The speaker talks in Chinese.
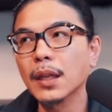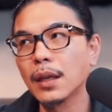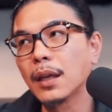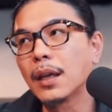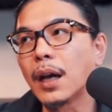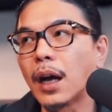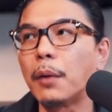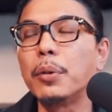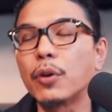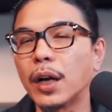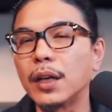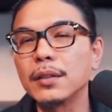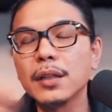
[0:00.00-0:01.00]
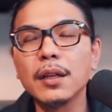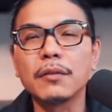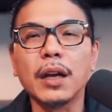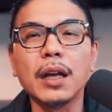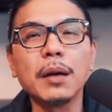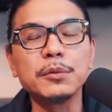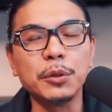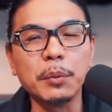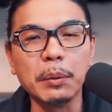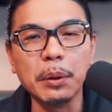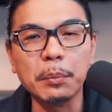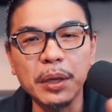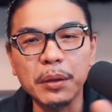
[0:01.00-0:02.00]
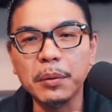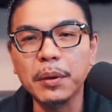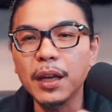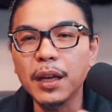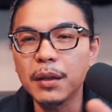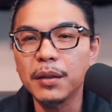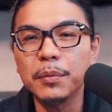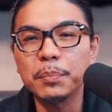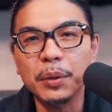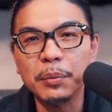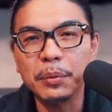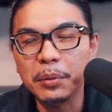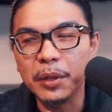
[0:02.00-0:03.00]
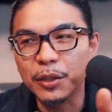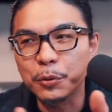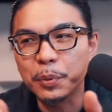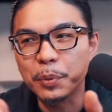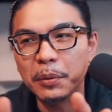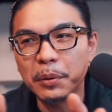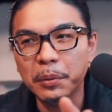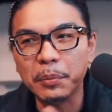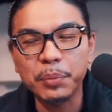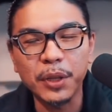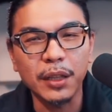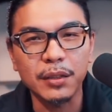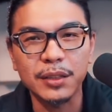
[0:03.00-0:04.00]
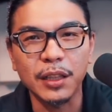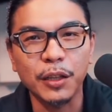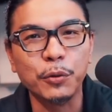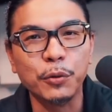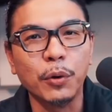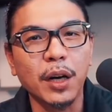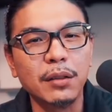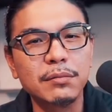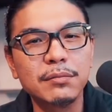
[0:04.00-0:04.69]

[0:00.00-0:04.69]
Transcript: 好，不管，反正他们就慢慢骗骗骗，哎，骗骗骗，一路骗骗骗，骗到见到国王。